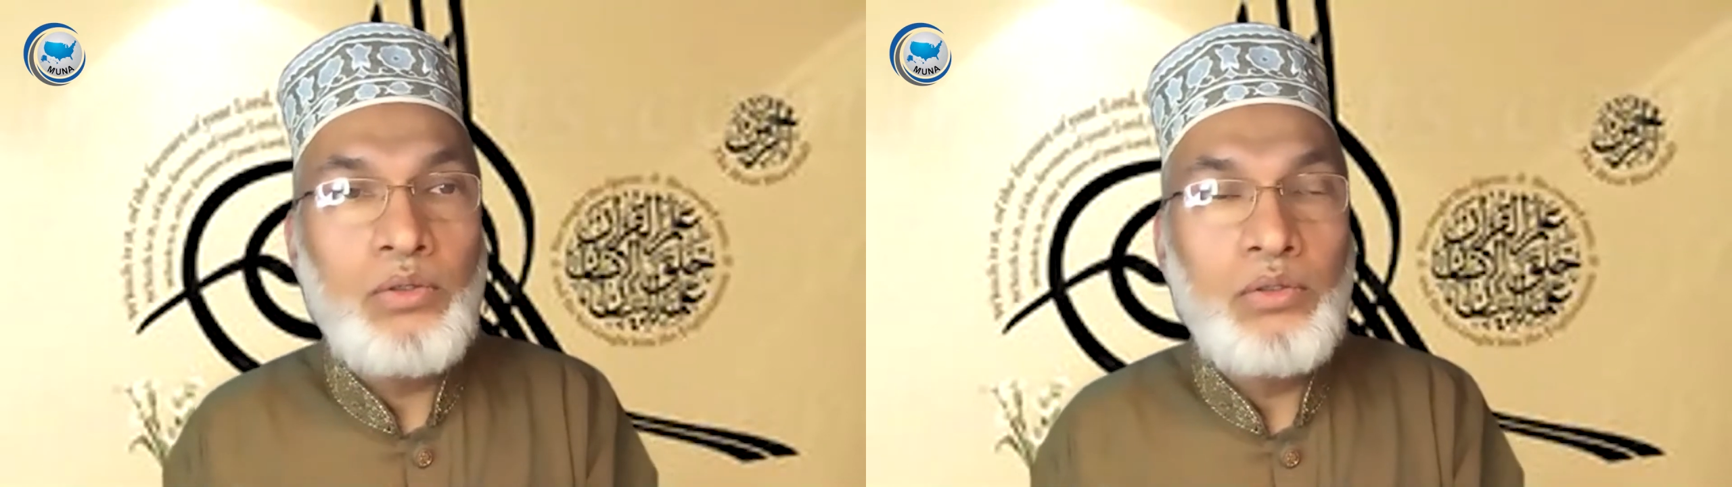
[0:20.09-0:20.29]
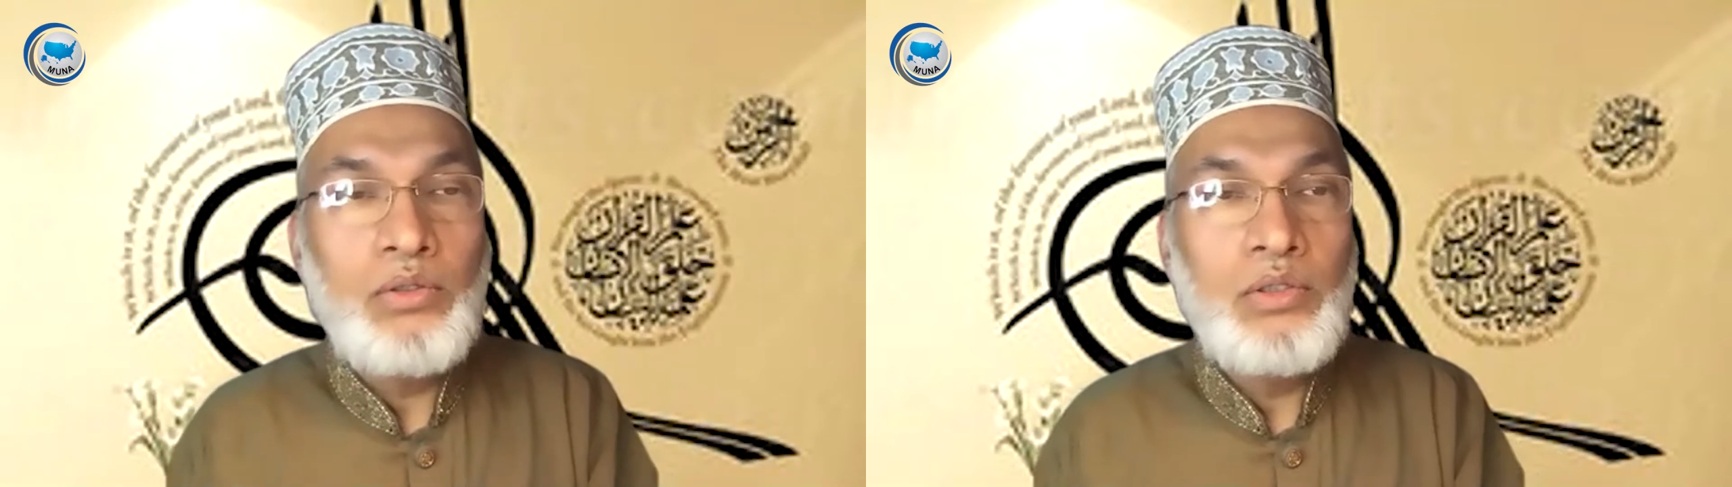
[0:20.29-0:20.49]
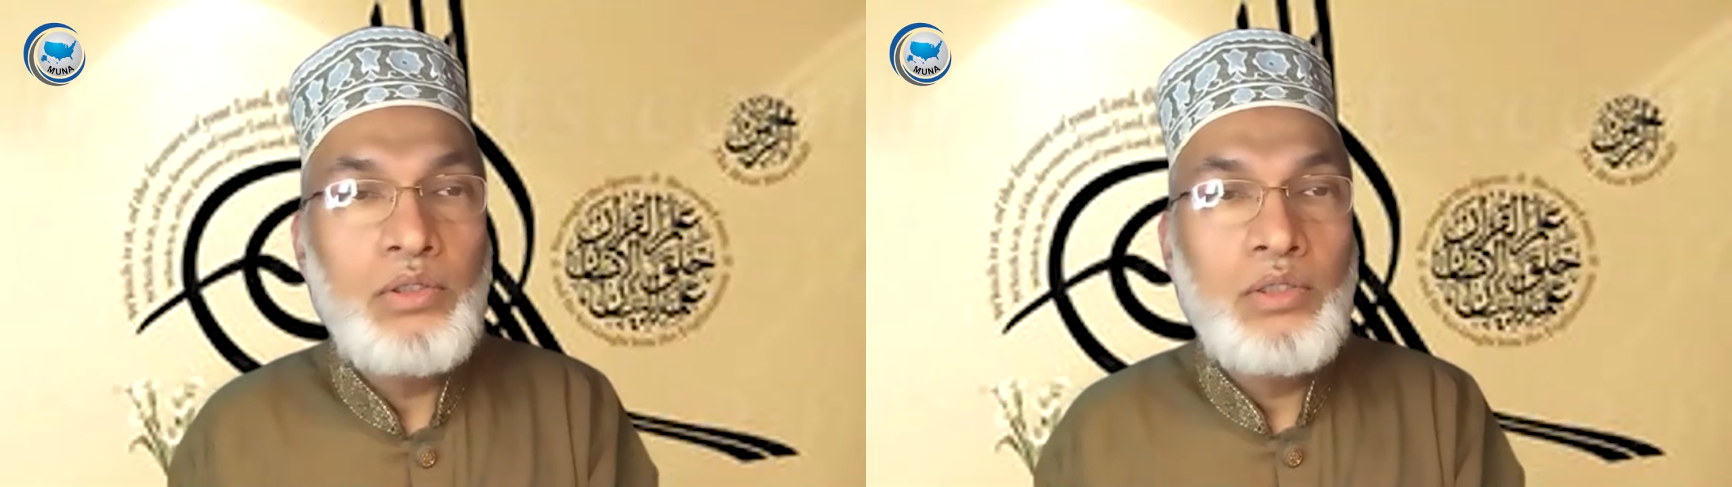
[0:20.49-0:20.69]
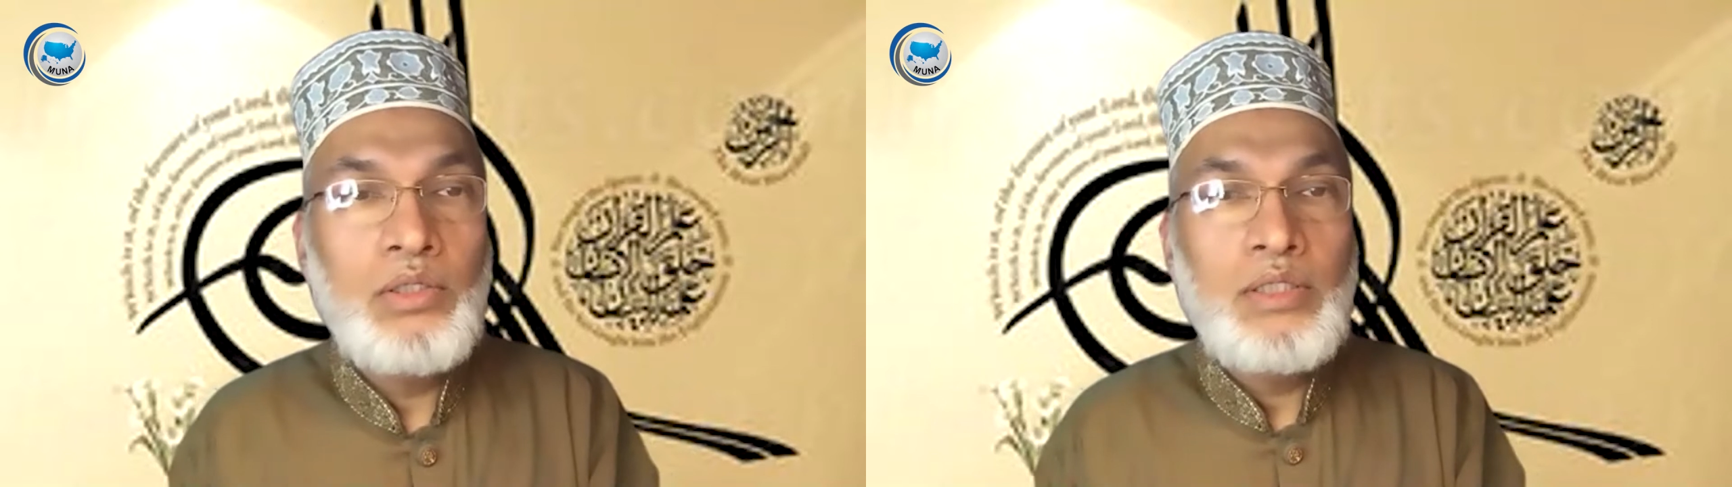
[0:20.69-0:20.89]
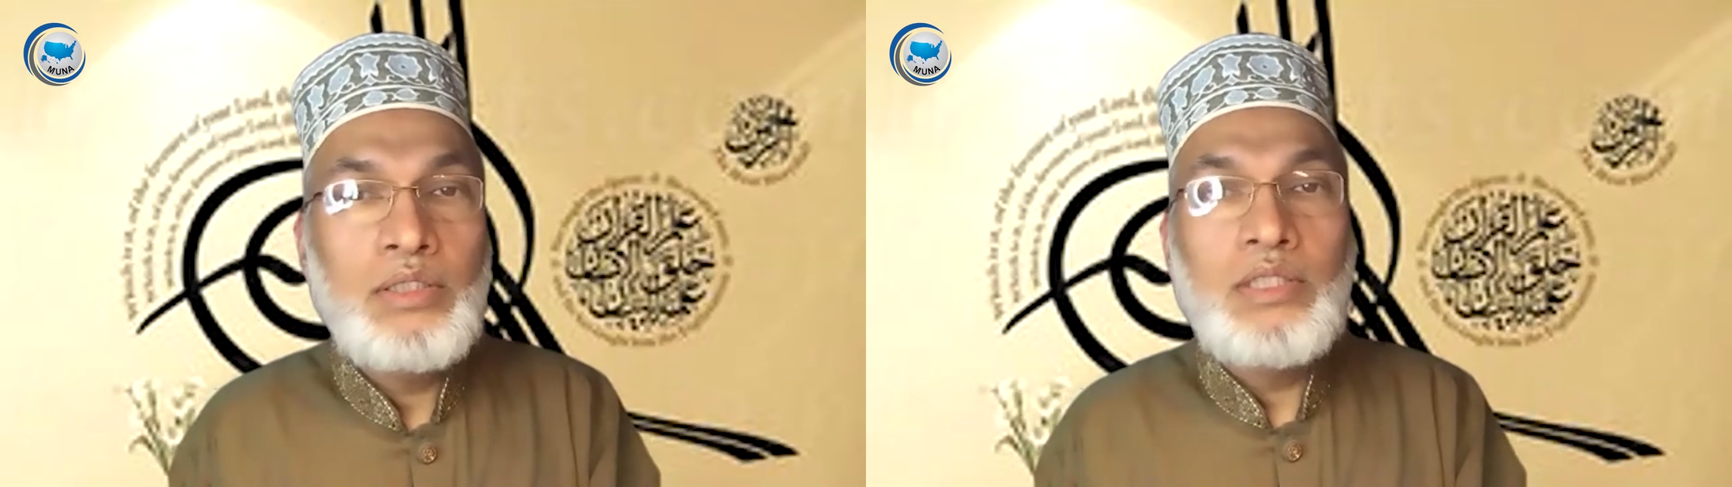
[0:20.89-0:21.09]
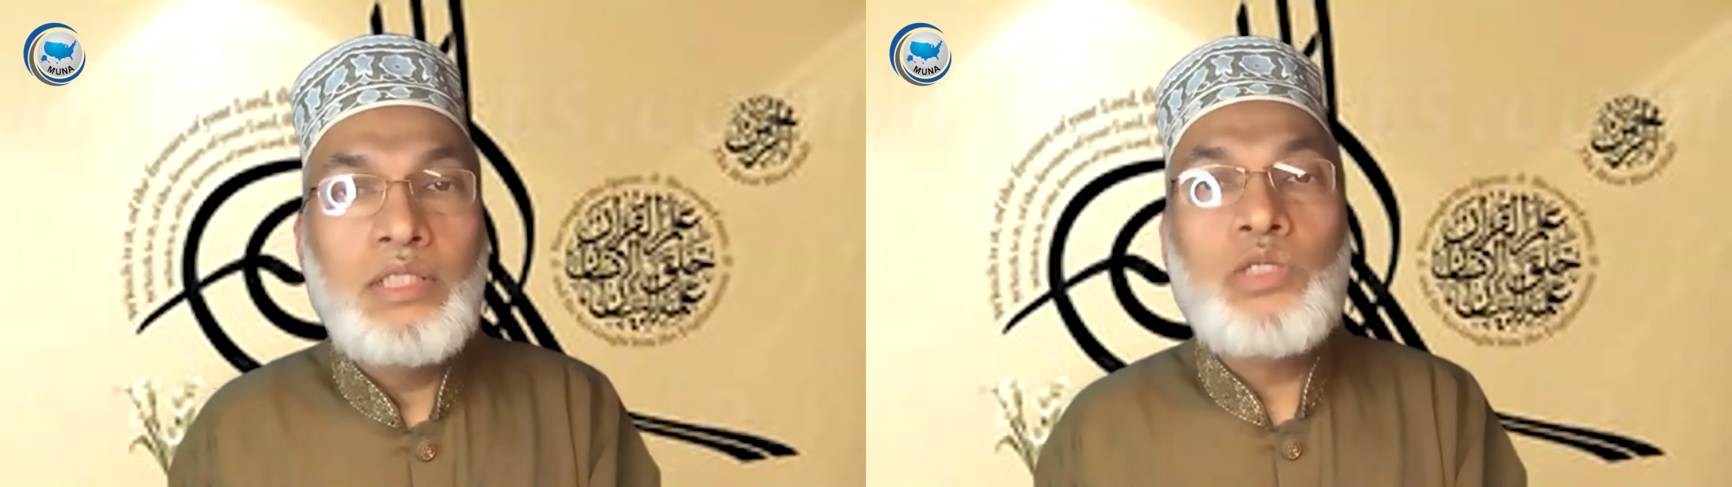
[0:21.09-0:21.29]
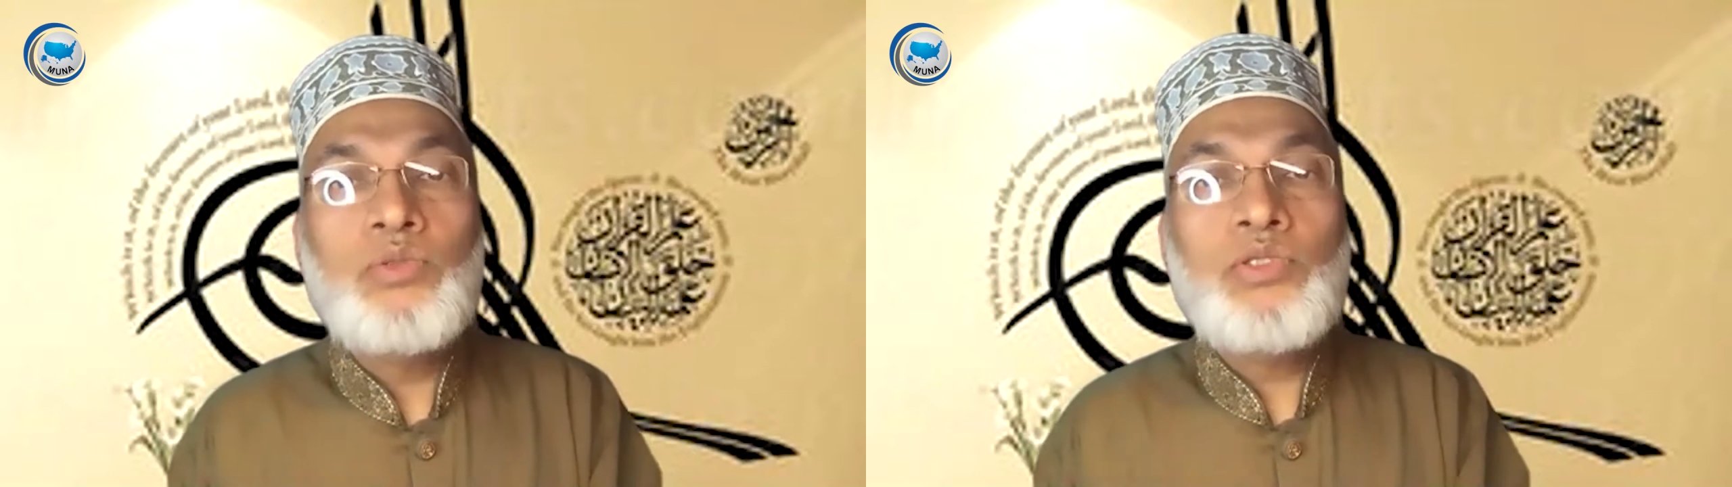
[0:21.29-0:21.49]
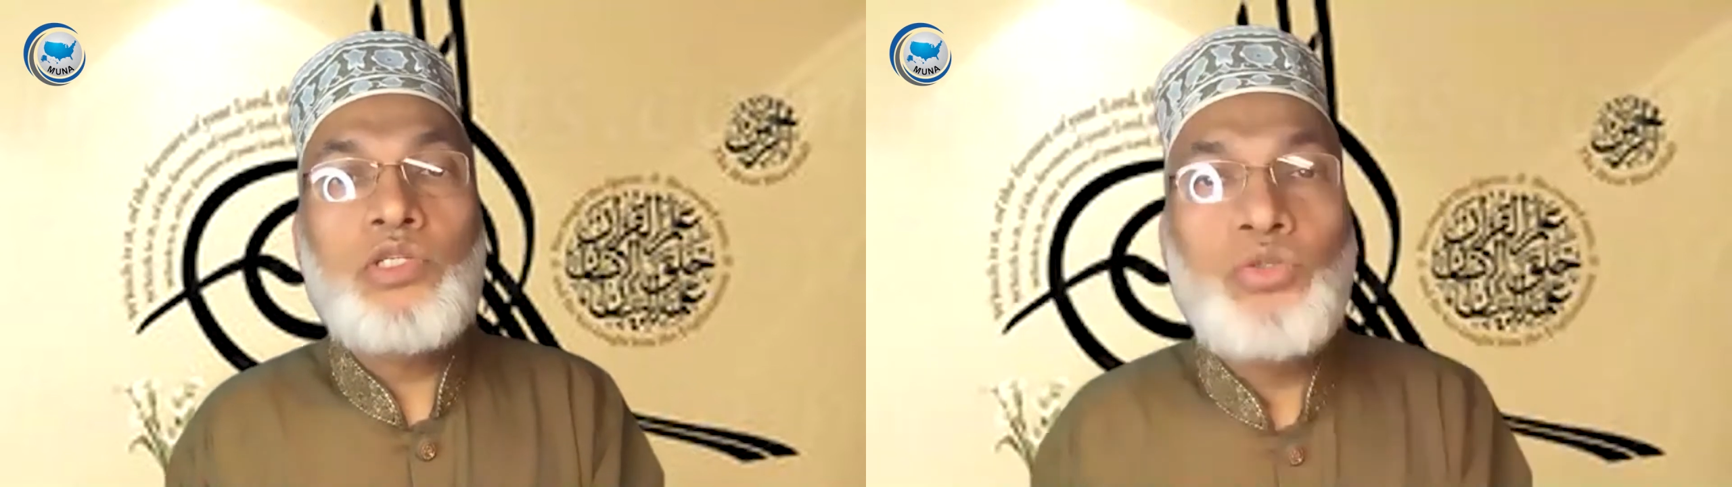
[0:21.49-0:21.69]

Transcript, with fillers: হলো যে সমস্ত